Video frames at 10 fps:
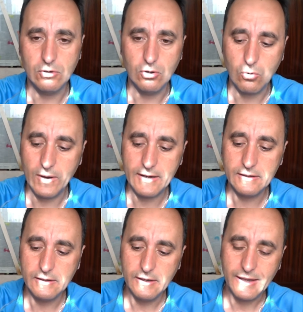con lo
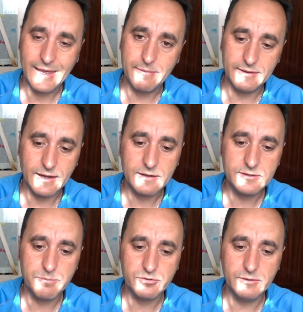cual evitar,
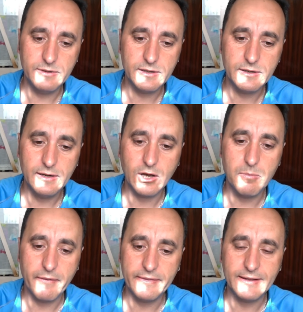si es posible, la
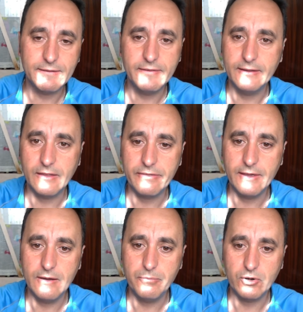compraventa a través de
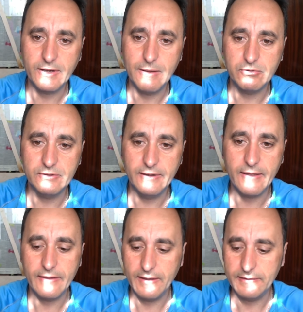distancia, porque la
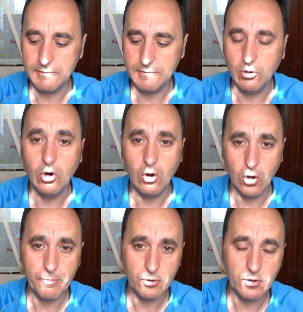posibilidad de timo
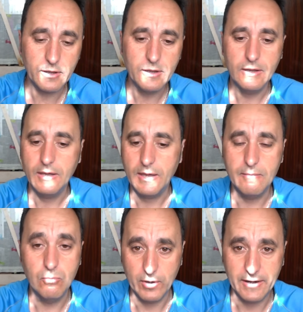hoy por hoy
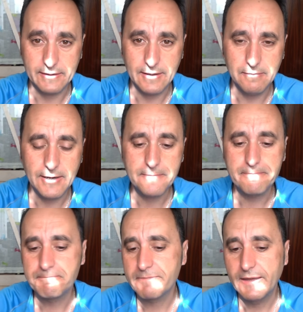es muy alta, ¿vale?
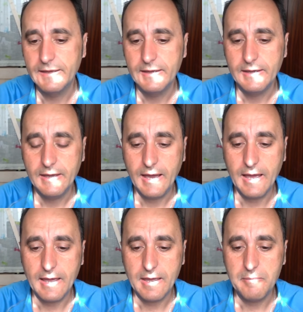
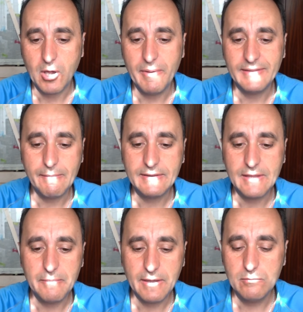Eh, me comentabais
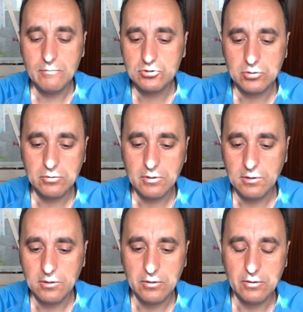también mucho,
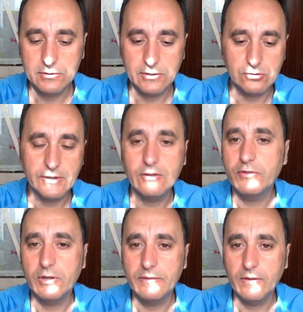oh, entonces,
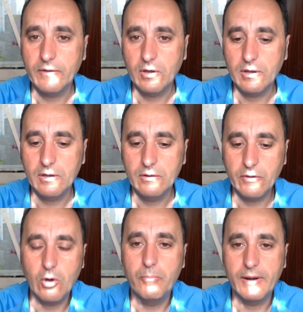¿dónde, dónde,
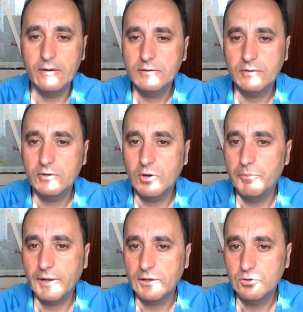dónde compras, no? ¿Dónde
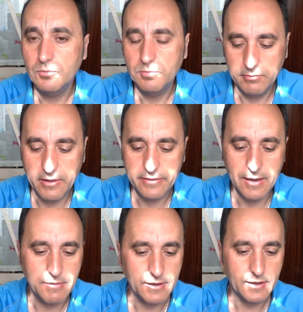compras tú? Me
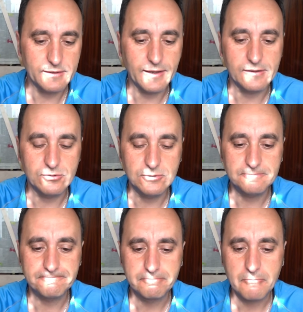decían a mí en este caso, ¿no?